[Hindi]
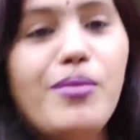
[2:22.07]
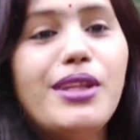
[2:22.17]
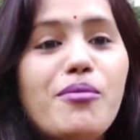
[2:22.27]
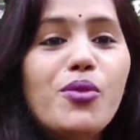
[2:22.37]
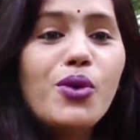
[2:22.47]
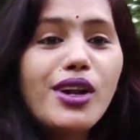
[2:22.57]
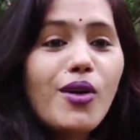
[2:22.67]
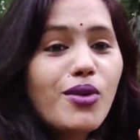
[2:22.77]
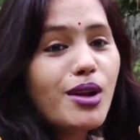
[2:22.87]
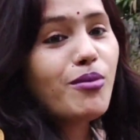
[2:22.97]
पता है मोटा
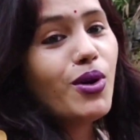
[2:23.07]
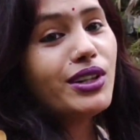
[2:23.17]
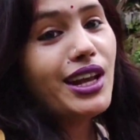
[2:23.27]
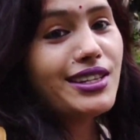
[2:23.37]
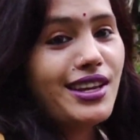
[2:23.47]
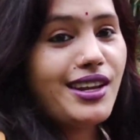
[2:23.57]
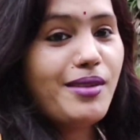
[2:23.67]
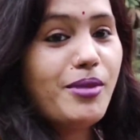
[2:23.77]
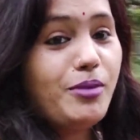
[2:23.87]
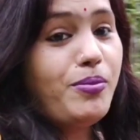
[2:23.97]
होना बहुत आसान
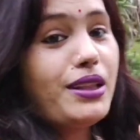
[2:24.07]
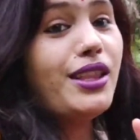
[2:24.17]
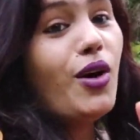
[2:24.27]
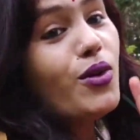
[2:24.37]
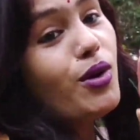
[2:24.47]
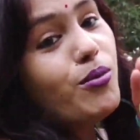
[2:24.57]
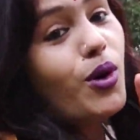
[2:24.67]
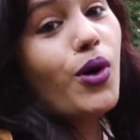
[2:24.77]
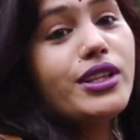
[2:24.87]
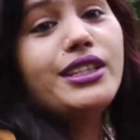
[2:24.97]
है बट पतला होना
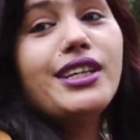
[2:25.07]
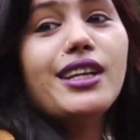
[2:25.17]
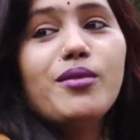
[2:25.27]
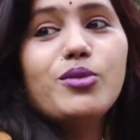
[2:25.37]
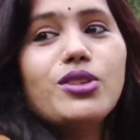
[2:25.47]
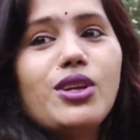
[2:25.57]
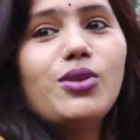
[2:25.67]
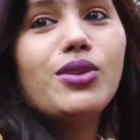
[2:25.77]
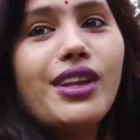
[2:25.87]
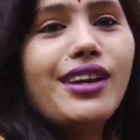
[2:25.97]
बहुत ही ज़्यादा मुश्किल
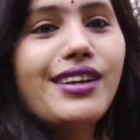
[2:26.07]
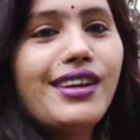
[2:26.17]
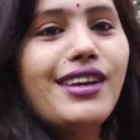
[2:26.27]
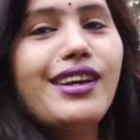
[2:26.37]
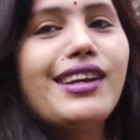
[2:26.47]
होता है